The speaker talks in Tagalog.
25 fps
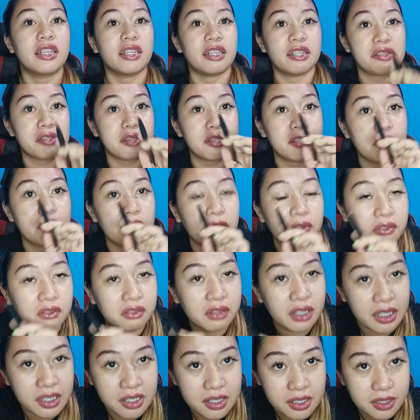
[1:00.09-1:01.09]
is
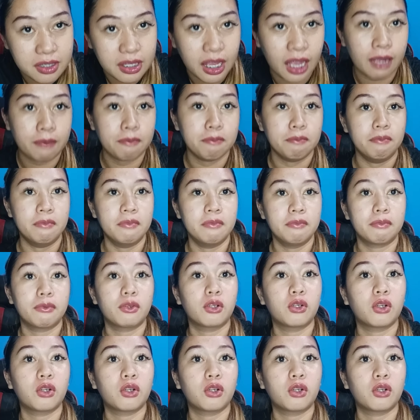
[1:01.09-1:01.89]
yung distab,